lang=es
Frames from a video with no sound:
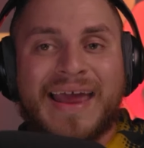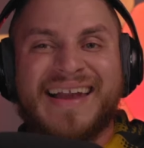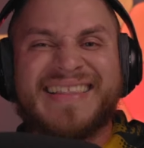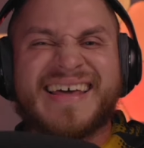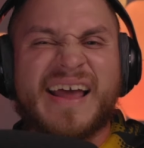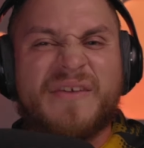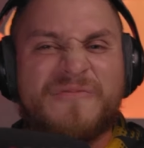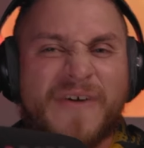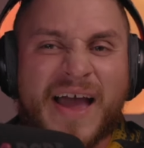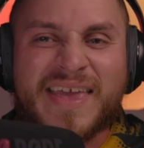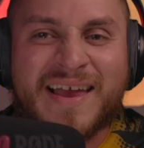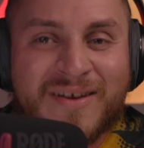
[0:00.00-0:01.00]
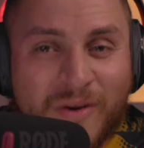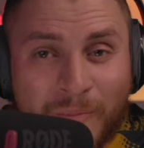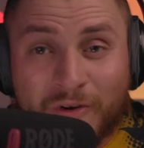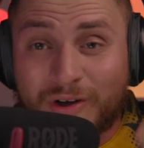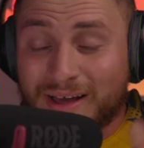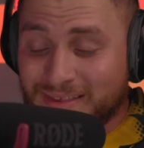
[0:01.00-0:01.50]
el dry fire
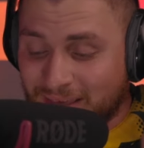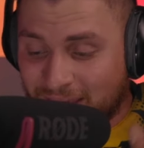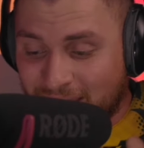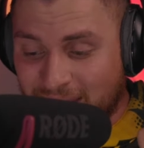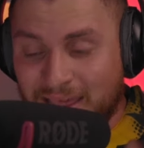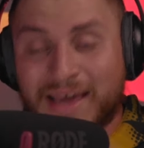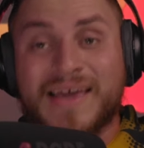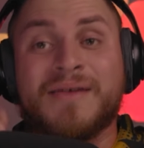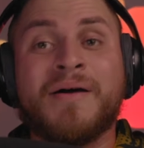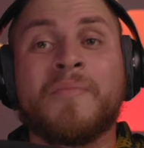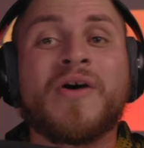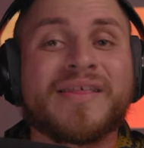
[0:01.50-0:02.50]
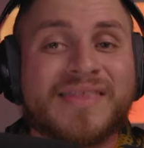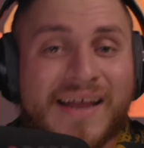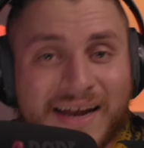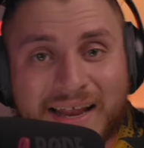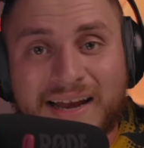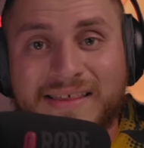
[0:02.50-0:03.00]
como lo hace él. Y vamos a estar
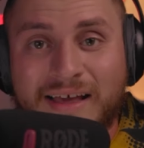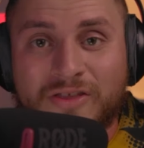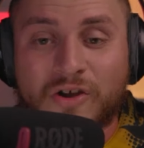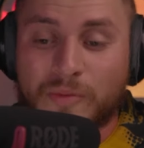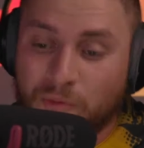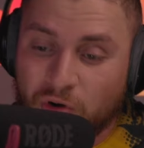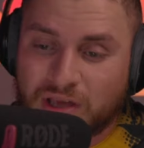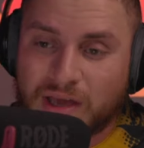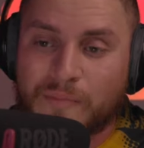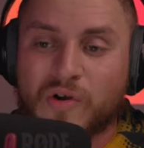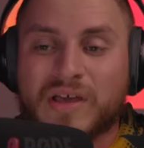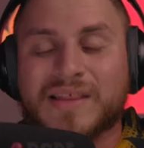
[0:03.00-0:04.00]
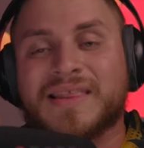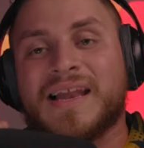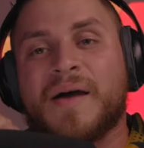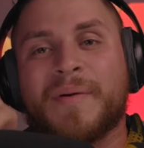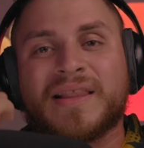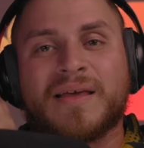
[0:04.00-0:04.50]
analizándolo. ¿Por qué? Porque esta es
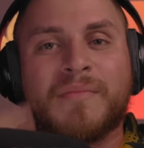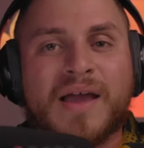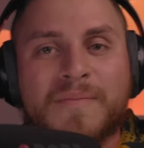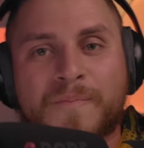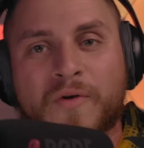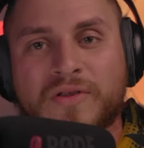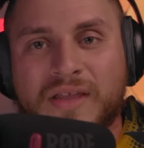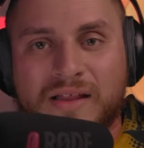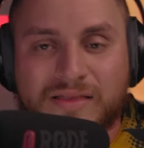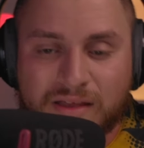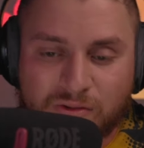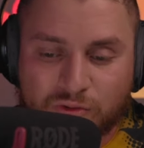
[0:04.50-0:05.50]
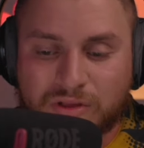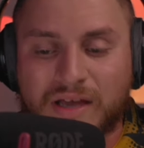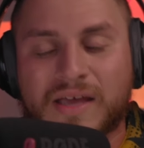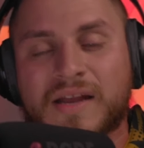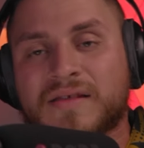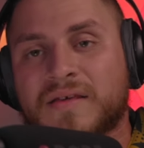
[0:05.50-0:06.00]
la parte más importante si usted
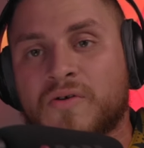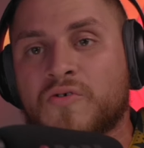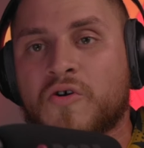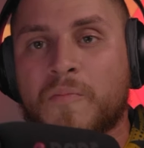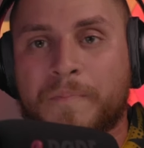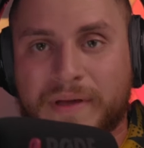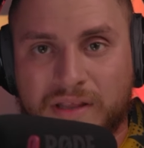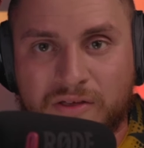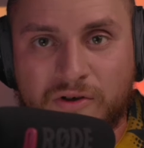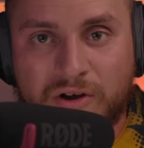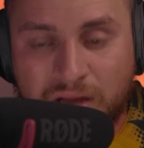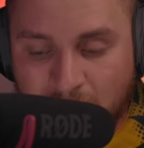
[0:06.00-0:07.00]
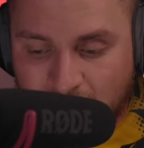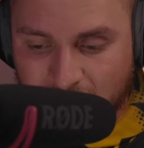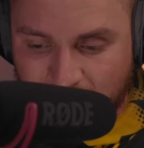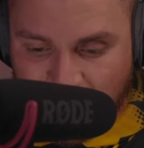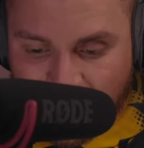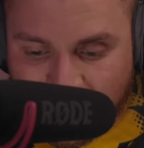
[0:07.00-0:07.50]
quiere ser un competidor
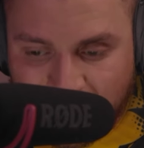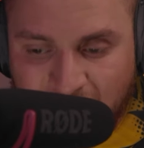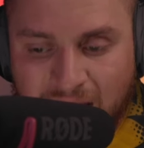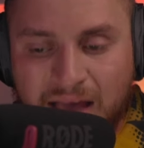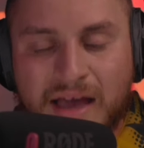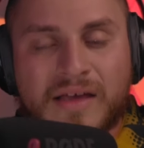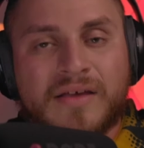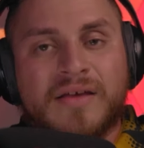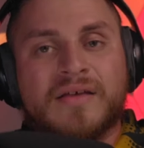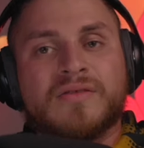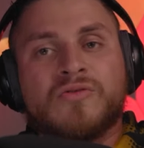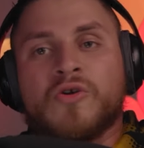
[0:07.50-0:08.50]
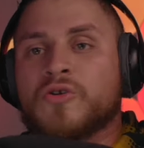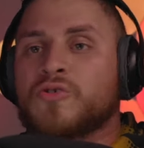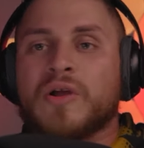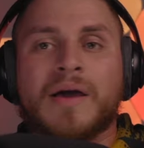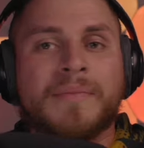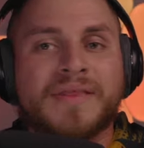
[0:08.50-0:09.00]
y es no
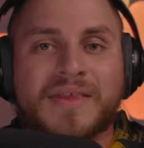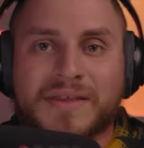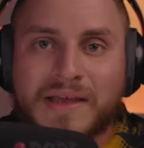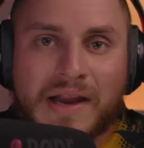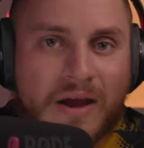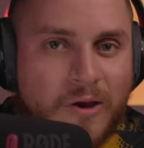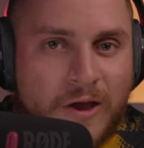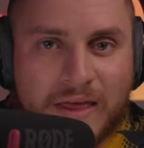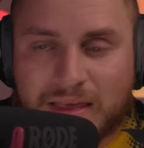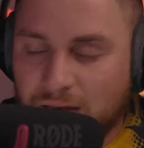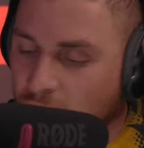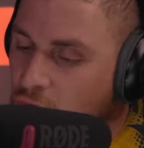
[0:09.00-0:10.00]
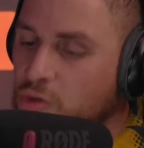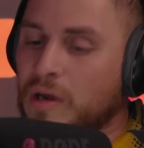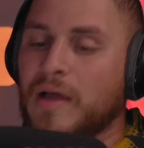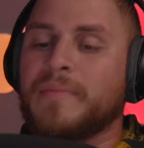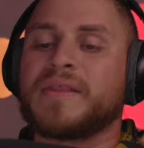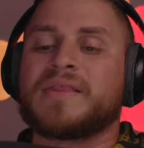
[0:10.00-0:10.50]
solamente tener redes, no
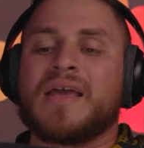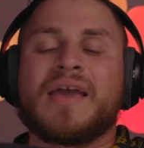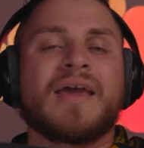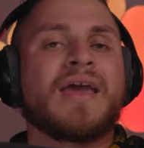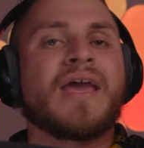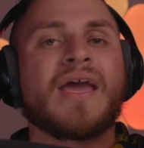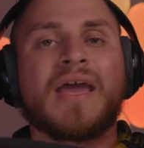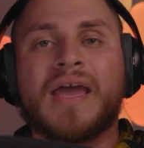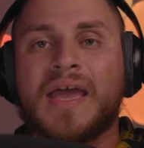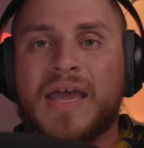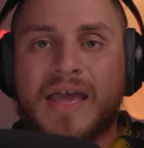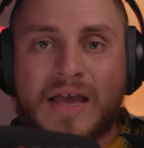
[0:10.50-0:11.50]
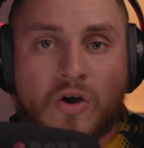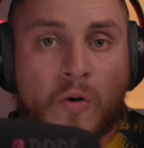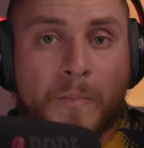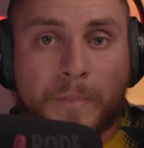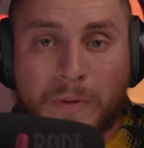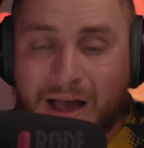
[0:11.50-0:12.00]
solamente eh, eh,
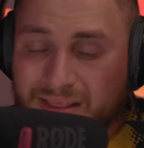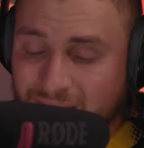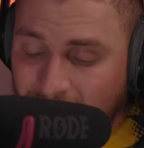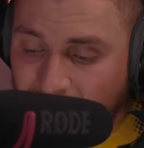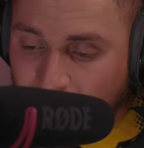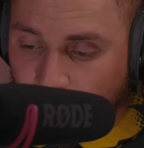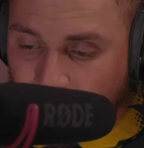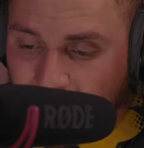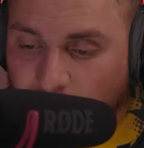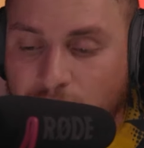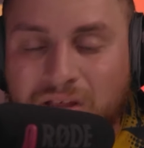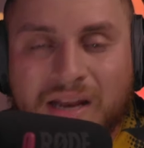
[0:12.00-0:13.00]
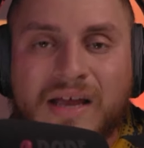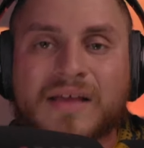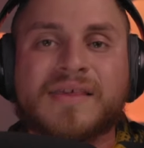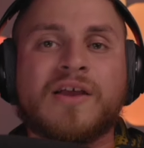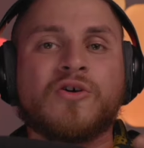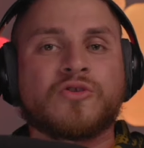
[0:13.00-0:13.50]
hacerla, o sea, tú tienes que
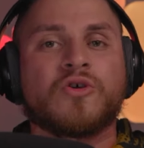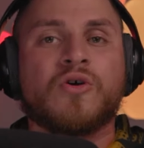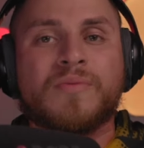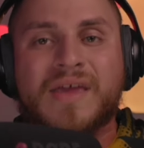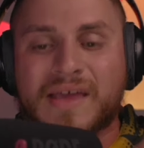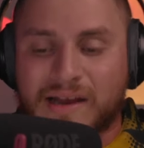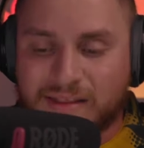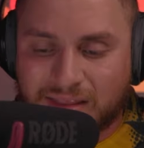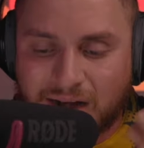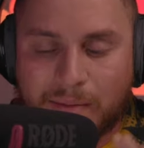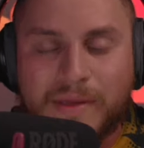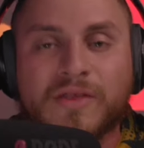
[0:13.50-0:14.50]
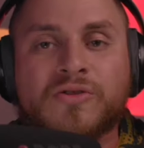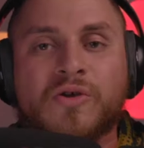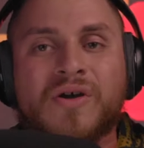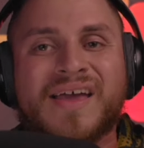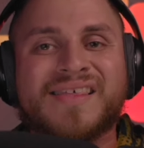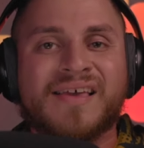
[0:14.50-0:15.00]
hacerlo todo bien y el
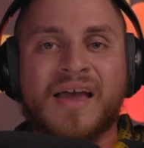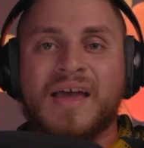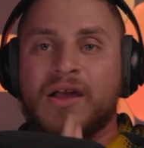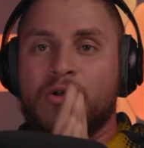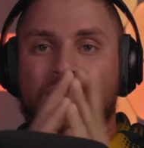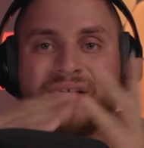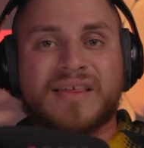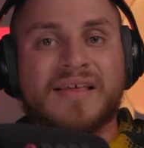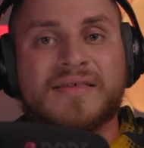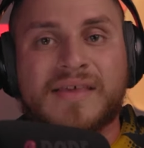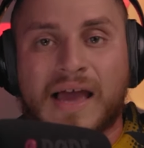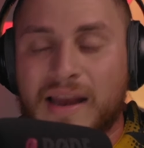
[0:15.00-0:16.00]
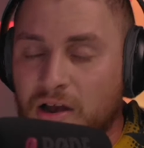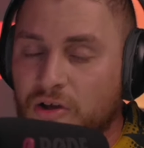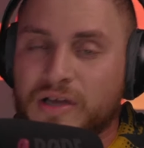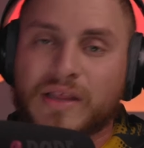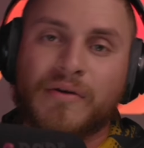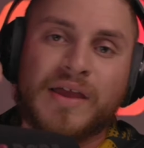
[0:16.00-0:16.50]
entrenamiento es lo esencial, es lo
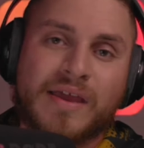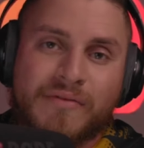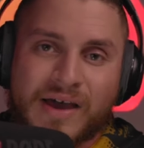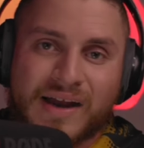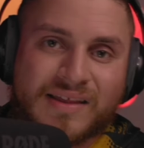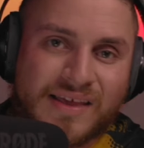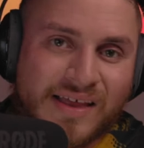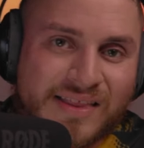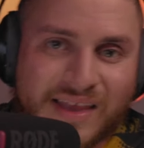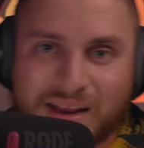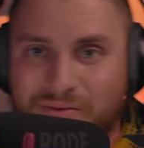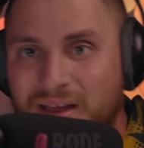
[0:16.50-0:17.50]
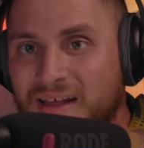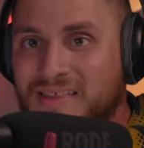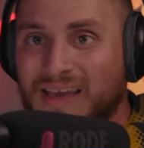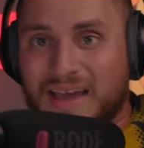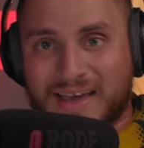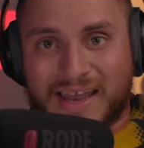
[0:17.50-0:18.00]
que te va a llevar al siguiente nivel,
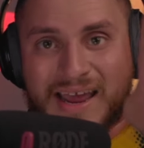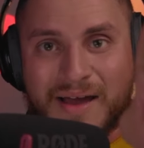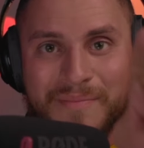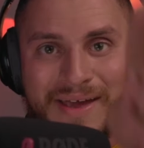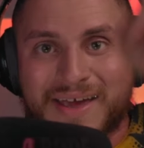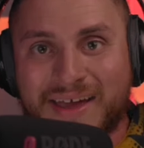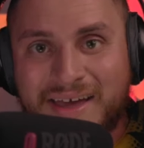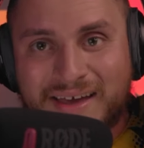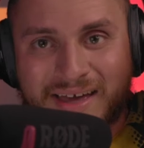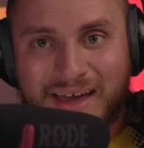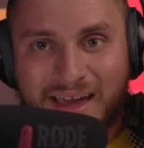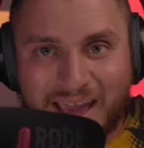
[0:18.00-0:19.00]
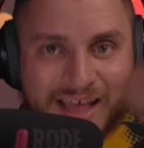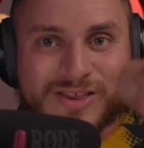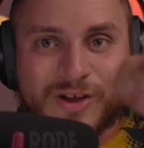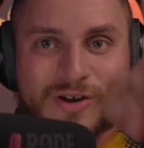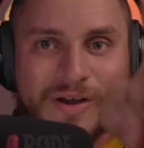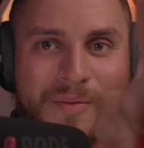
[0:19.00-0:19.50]
así que créame que
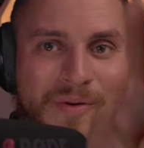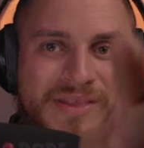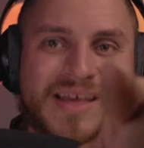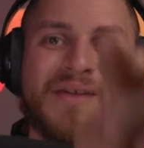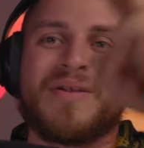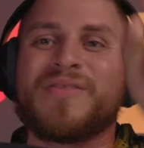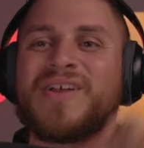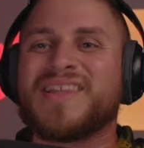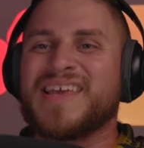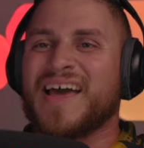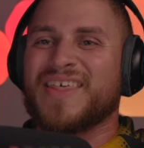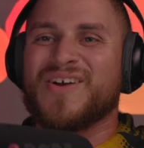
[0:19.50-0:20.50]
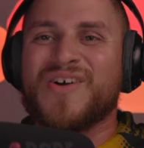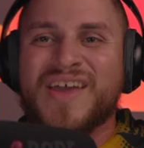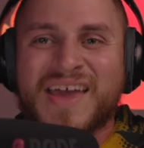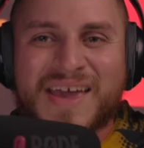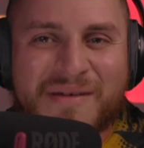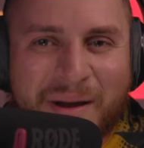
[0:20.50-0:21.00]
eso es lo que vamos a estar hablando el día de hoy
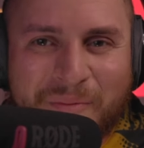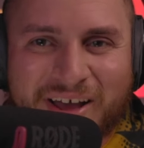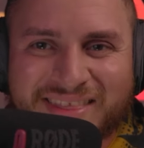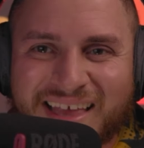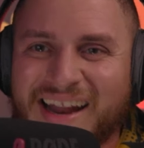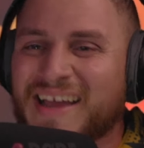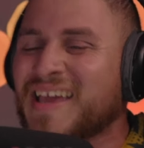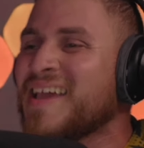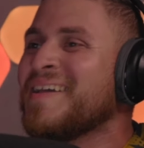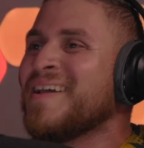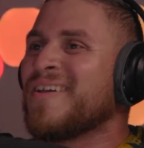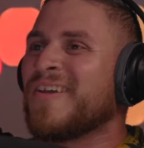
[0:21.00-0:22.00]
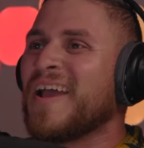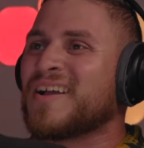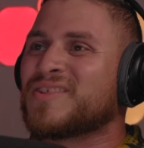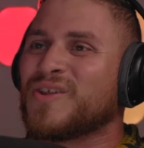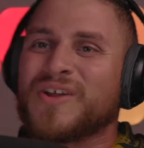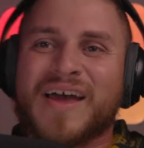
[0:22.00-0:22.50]
y vamos a estar aquí
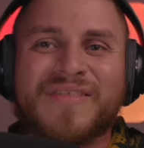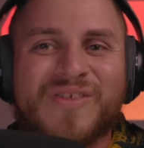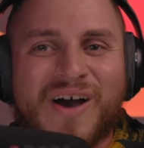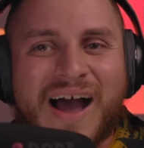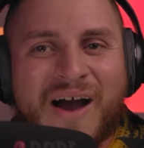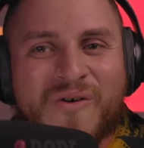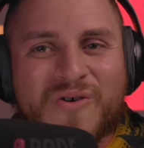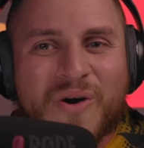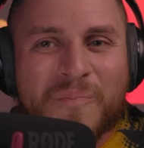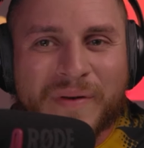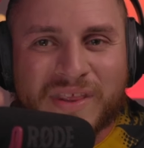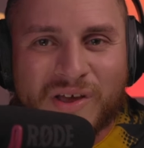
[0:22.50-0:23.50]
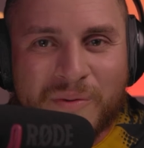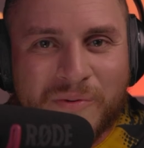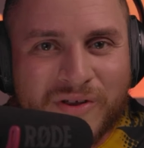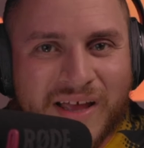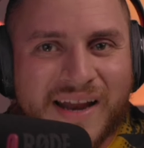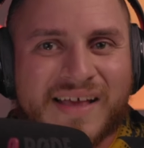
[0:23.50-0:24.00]
reaccionando a un competidor
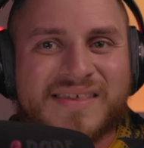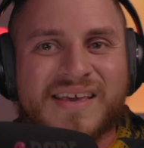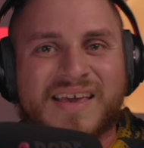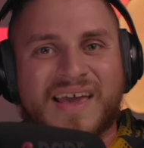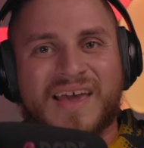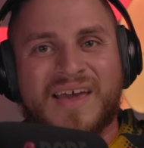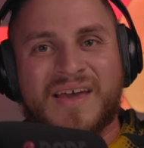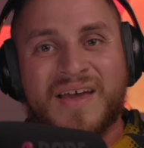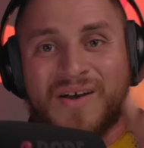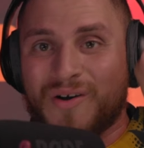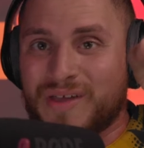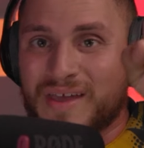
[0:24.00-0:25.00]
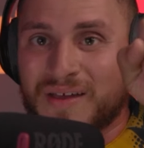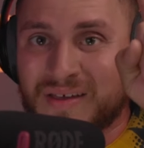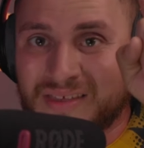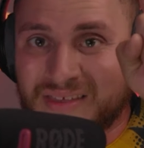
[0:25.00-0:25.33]
brutal, así que, oye,